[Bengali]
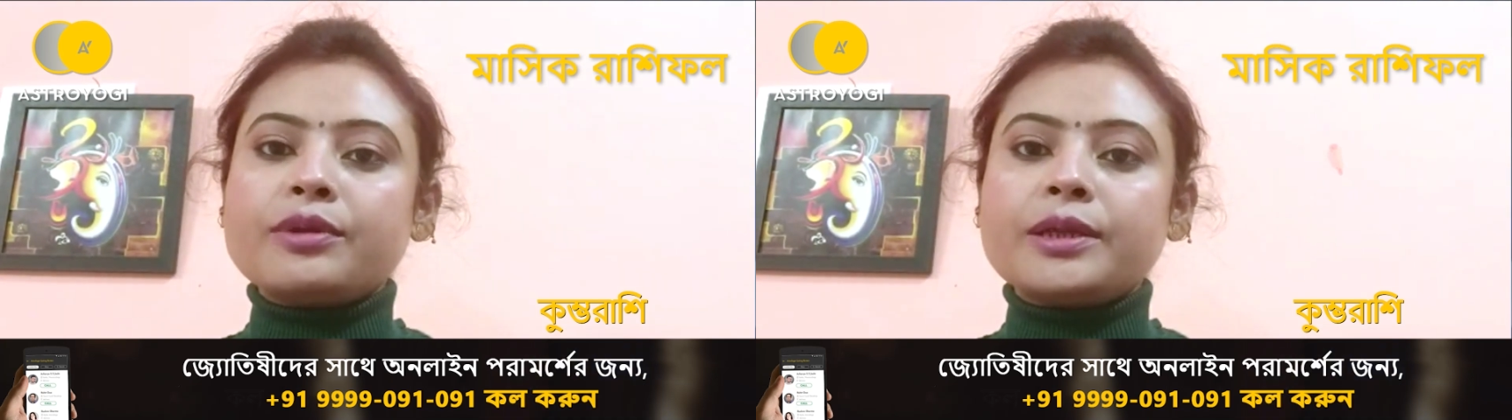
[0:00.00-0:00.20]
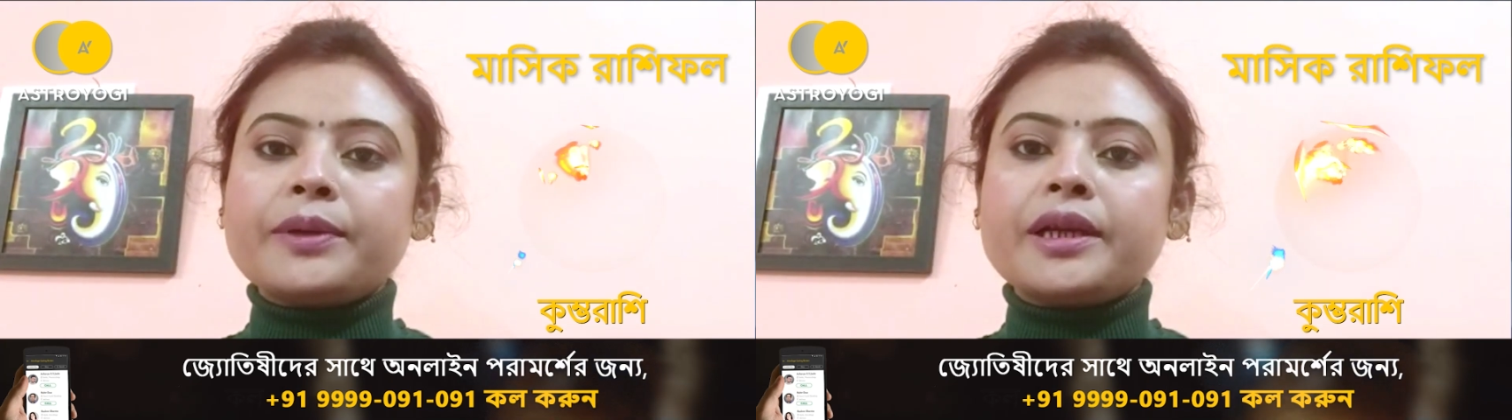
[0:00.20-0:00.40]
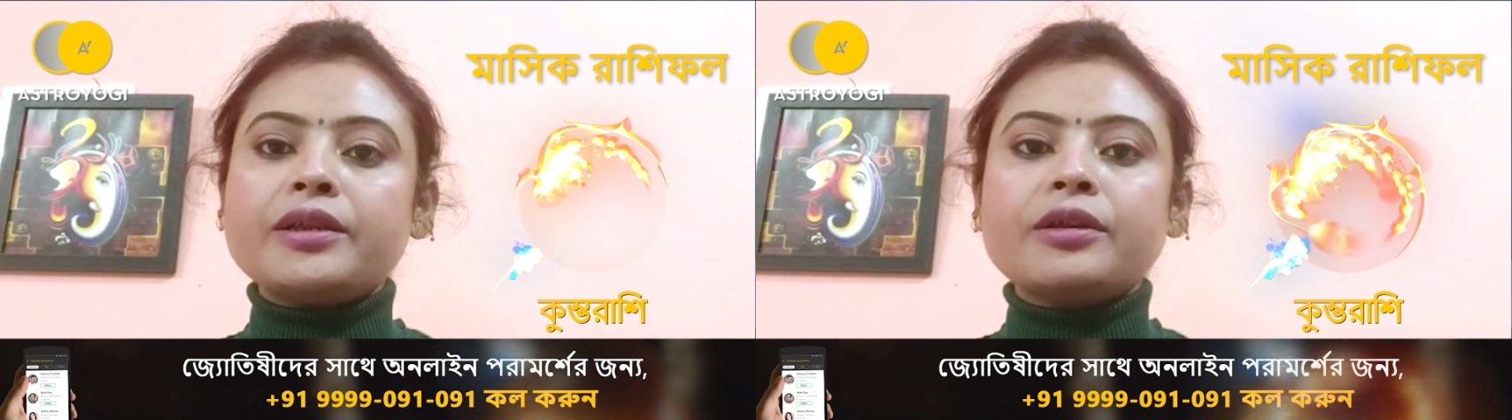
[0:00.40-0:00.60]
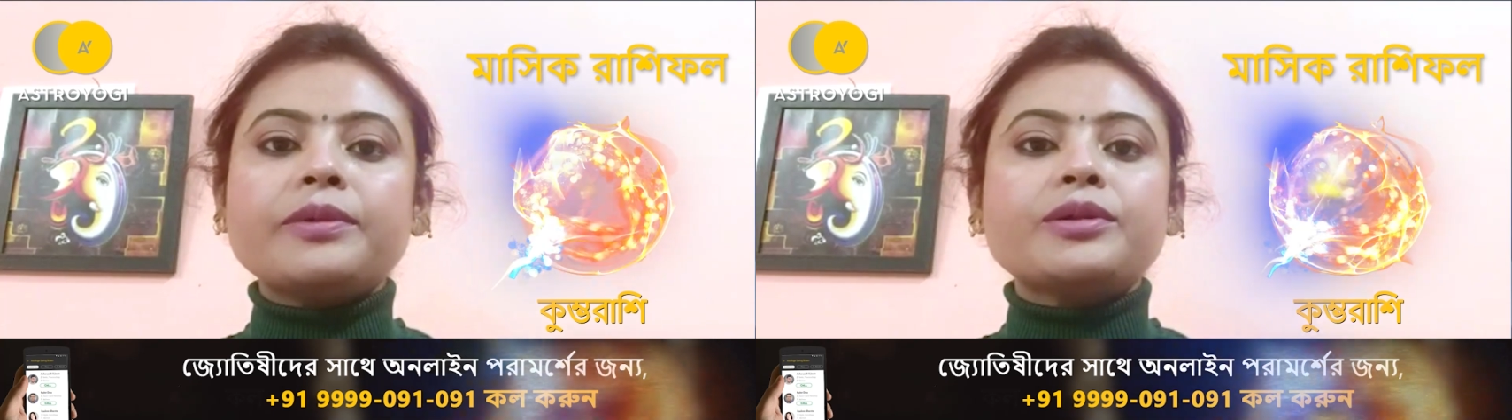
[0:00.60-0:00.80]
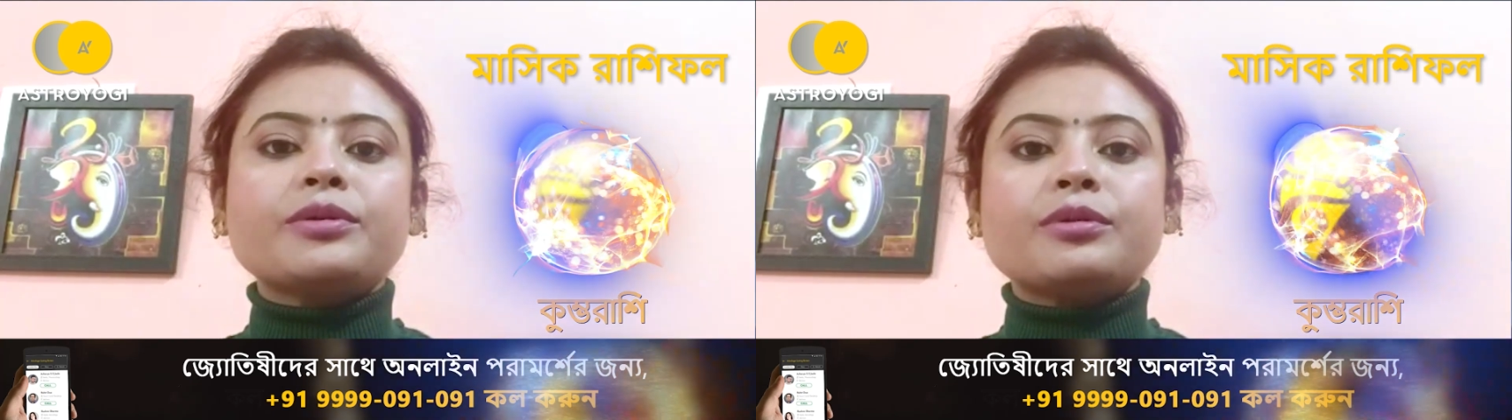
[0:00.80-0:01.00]
হতে পারে
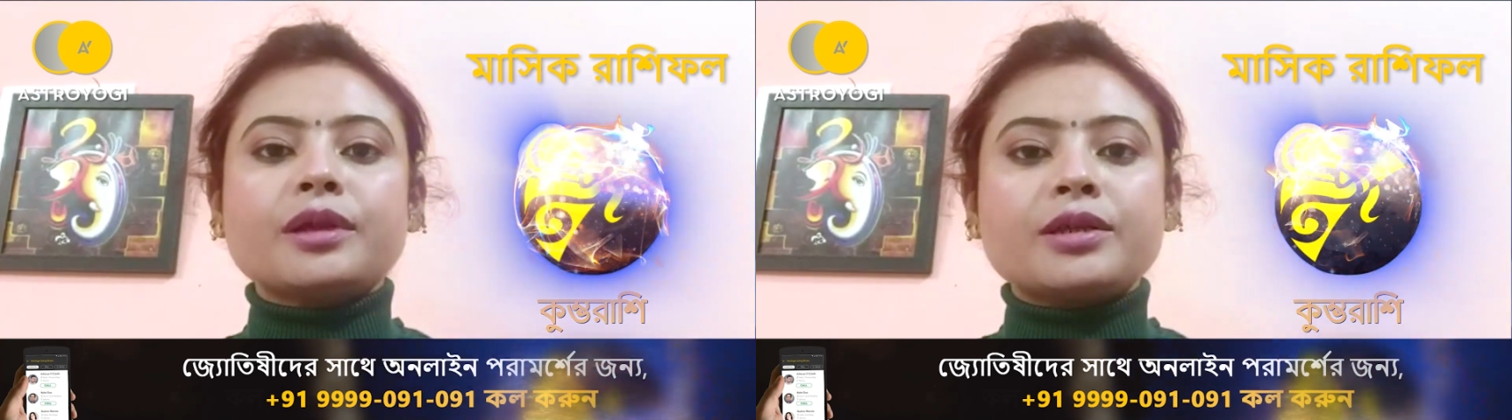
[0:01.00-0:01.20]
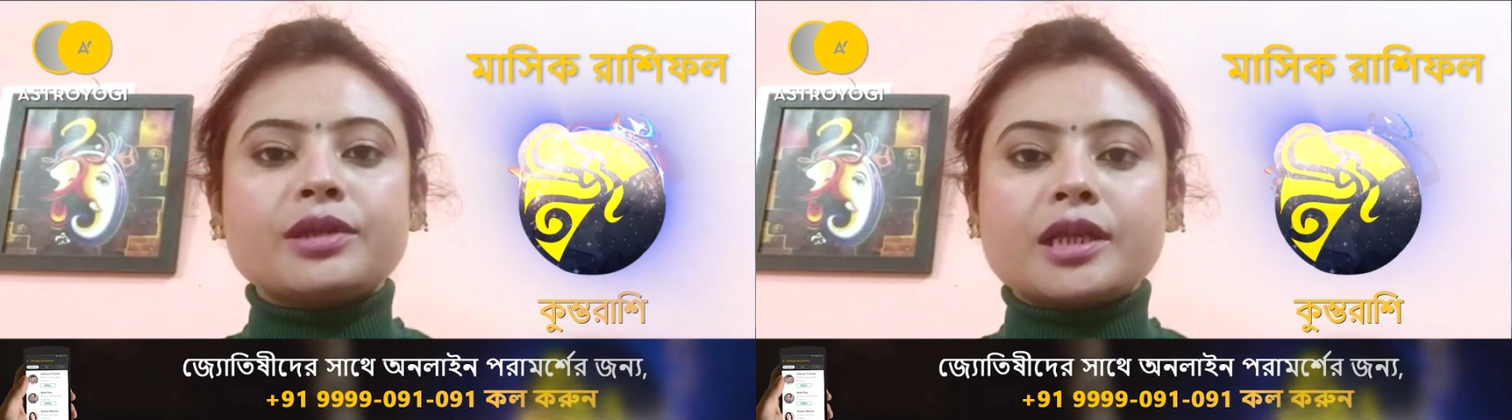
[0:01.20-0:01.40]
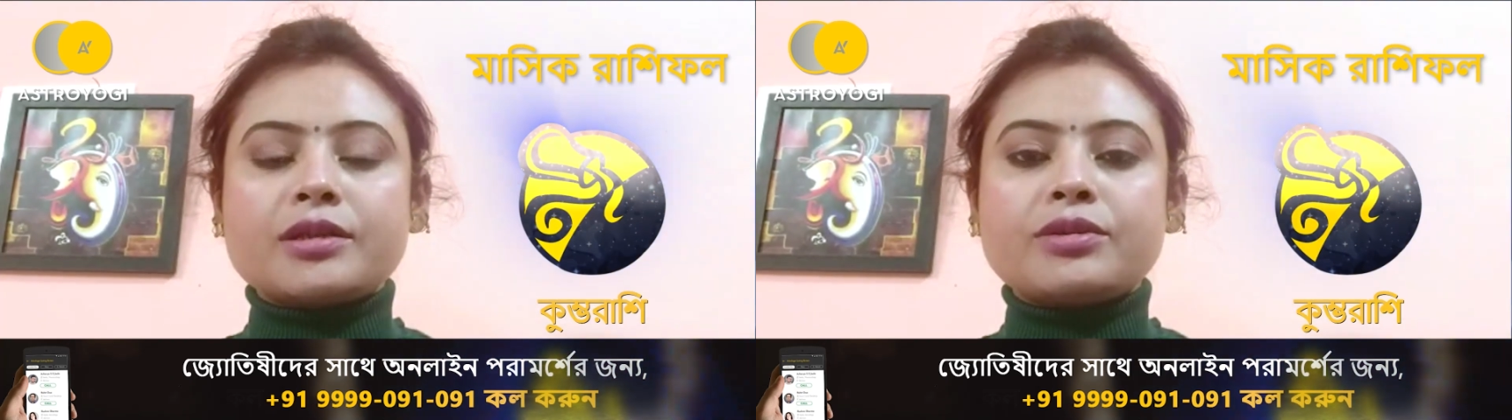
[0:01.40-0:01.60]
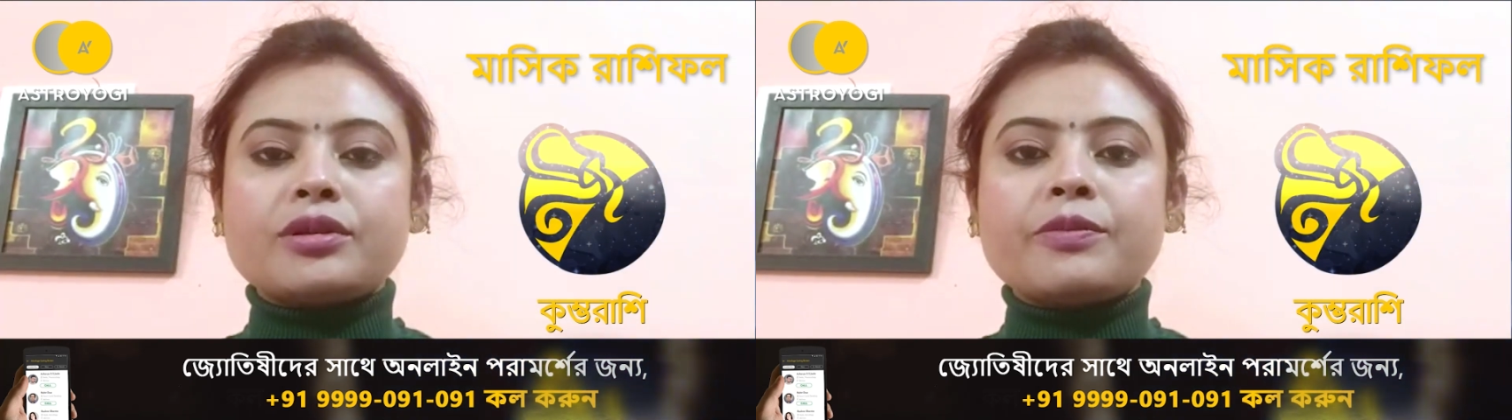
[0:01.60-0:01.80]
তবে ছোটোখাটো স্বাস্থ্য